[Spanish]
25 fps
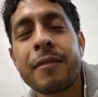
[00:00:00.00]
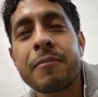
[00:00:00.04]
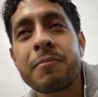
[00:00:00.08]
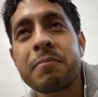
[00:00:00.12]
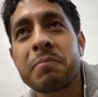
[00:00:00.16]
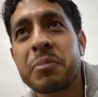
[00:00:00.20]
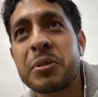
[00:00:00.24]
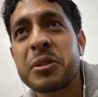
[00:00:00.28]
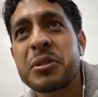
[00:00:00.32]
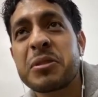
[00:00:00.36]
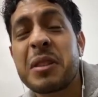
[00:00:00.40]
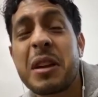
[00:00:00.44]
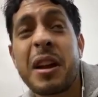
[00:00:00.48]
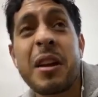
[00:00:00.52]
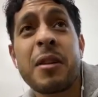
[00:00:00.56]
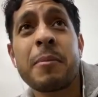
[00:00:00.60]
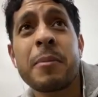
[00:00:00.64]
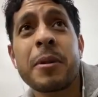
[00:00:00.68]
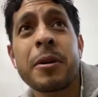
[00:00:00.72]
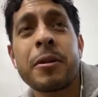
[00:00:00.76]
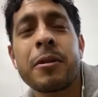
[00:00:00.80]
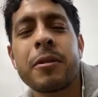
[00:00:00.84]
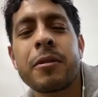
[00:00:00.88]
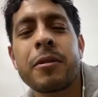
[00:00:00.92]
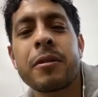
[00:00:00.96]
pues a lo
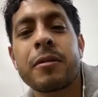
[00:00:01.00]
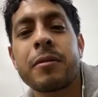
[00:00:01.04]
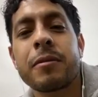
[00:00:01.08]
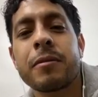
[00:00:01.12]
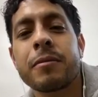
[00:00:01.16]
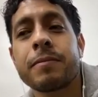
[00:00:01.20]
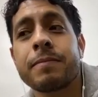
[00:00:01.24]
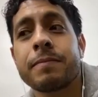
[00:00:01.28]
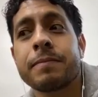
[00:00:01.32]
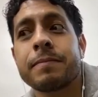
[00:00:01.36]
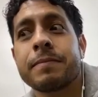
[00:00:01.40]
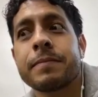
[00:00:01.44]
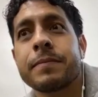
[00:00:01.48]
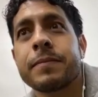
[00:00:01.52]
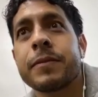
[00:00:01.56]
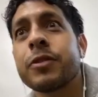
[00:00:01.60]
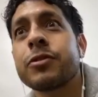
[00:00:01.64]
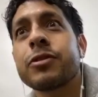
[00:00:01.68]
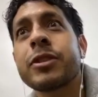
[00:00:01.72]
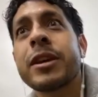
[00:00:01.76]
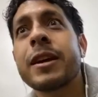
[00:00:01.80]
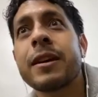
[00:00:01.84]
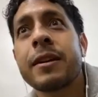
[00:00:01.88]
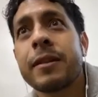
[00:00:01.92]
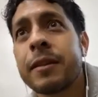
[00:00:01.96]
mejor, no
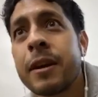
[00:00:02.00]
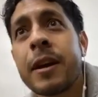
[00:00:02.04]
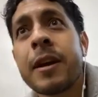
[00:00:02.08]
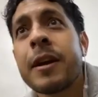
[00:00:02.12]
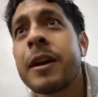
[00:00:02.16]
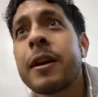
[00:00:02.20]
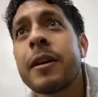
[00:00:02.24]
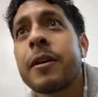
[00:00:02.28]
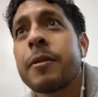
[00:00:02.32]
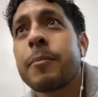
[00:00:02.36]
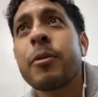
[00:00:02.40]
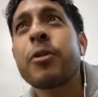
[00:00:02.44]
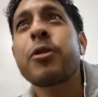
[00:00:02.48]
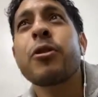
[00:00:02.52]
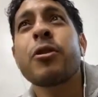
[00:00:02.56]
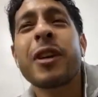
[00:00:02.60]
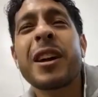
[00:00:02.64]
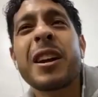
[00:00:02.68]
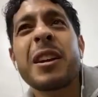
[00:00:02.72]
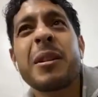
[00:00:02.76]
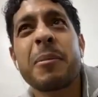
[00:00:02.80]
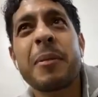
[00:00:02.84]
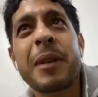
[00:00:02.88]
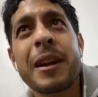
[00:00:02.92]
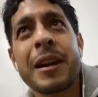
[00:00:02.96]
sé, por no
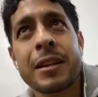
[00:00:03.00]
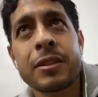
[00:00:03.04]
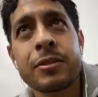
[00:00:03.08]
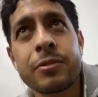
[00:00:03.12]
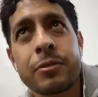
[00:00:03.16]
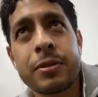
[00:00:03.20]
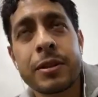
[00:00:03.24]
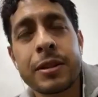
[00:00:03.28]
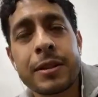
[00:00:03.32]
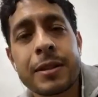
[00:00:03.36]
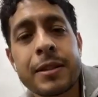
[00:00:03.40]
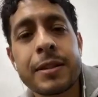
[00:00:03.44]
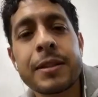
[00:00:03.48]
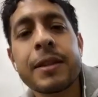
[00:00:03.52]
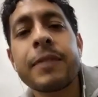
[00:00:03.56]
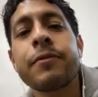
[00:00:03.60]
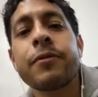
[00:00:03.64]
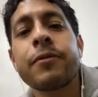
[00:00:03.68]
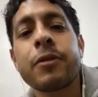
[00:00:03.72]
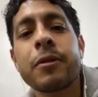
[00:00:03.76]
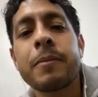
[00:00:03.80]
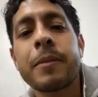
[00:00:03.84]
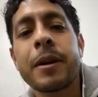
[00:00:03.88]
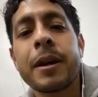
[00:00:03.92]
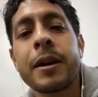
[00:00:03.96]
querer ver las cosas de esa
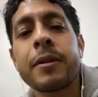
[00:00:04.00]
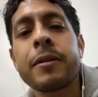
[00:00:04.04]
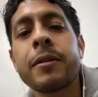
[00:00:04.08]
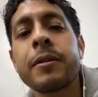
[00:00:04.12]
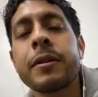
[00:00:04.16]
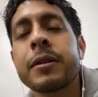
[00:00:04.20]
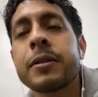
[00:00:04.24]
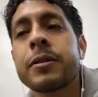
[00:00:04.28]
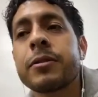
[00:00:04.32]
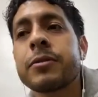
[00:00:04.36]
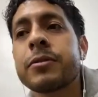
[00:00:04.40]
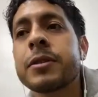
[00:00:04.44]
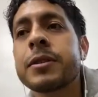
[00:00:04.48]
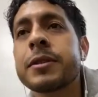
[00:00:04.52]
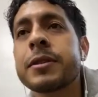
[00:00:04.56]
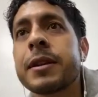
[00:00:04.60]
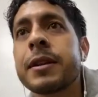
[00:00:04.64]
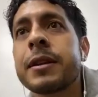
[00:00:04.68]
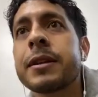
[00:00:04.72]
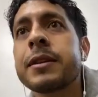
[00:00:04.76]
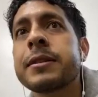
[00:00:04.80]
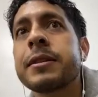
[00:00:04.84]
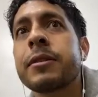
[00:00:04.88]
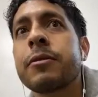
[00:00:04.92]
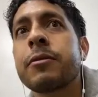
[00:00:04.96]
forma, ¿no? Entonces, en
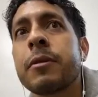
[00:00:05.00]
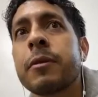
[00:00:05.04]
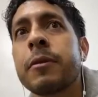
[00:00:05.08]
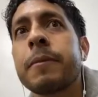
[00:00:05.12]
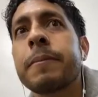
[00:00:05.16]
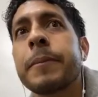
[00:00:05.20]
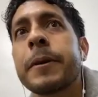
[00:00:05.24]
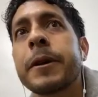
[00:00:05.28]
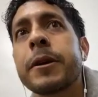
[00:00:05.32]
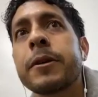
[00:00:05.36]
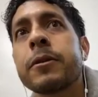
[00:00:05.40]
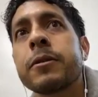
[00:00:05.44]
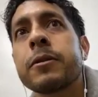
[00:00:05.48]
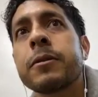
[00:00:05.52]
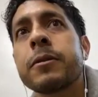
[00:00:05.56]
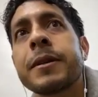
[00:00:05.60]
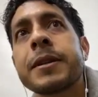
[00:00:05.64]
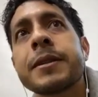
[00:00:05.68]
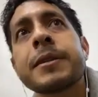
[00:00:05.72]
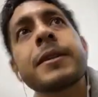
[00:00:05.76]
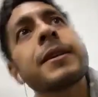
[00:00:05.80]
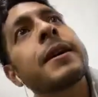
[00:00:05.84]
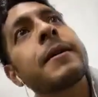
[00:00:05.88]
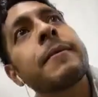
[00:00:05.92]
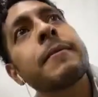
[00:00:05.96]
este nuevo periodo,
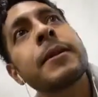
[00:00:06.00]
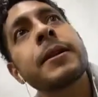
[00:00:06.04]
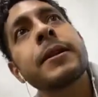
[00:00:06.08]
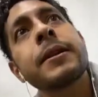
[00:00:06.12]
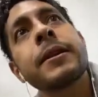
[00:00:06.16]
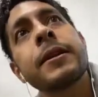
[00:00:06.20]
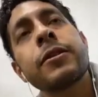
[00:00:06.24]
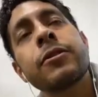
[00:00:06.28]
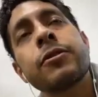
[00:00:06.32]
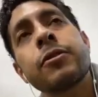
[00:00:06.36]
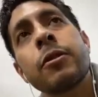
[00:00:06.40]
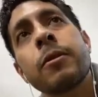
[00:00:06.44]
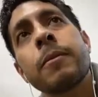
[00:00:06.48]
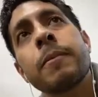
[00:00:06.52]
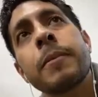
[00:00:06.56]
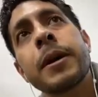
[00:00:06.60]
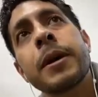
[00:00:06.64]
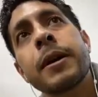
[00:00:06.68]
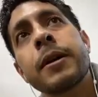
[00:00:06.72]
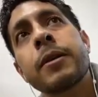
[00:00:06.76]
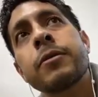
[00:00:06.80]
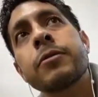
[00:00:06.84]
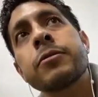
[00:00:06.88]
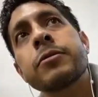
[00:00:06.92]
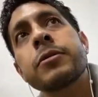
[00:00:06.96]
básicamente yo me
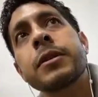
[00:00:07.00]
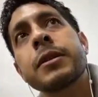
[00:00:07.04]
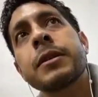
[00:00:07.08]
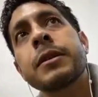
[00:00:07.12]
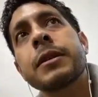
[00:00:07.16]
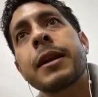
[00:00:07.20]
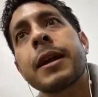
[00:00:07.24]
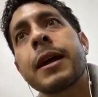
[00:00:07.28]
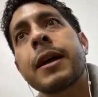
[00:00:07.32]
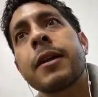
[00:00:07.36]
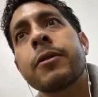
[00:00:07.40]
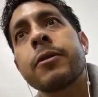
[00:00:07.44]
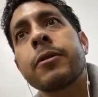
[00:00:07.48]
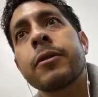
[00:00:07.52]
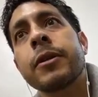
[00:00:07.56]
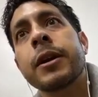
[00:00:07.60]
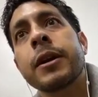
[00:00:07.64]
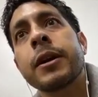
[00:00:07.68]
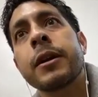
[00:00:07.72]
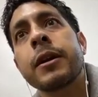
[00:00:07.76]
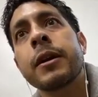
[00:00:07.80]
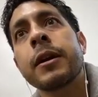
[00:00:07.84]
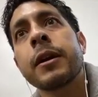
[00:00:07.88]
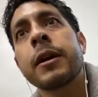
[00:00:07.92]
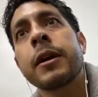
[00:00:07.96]
he concentrado
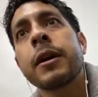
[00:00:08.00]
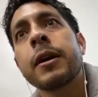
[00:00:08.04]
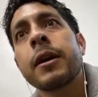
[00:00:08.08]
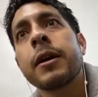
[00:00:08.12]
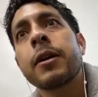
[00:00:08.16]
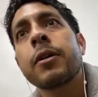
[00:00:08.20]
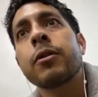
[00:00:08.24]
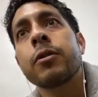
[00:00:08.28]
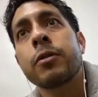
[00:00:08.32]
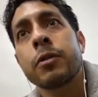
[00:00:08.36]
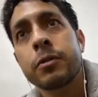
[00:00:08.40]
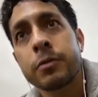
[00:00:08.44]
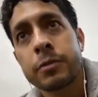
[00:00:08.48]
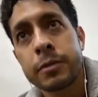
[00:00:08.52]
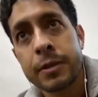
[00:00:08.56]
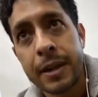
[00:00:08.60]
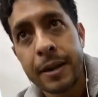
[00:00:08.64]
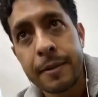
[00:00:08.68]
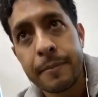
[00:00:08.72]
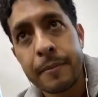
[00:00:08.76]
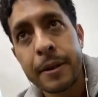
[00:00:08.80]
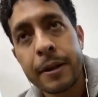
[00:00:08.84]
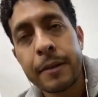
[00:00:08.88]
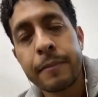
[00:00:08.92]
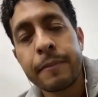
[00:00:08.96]
en
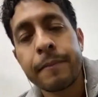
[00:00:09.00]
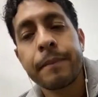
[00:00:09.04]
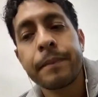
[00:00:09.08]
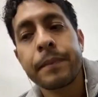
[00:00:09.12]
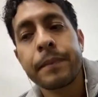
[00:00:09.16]
conocerme,